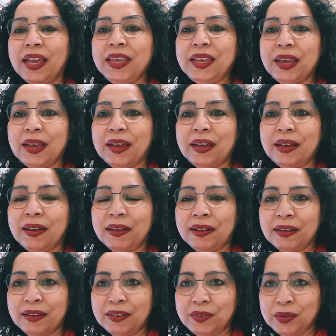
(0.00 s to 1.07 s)
ये
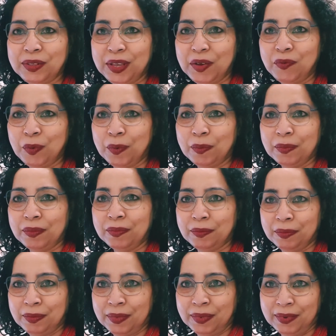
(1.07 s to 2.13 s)
जो थी वो
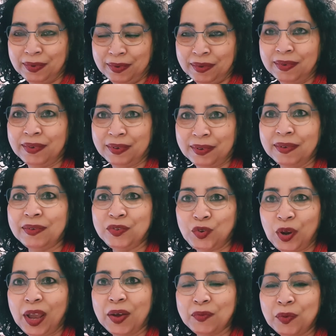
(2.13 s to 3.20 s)
जो
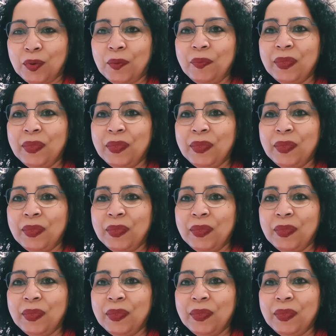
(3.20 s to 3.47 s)
है वो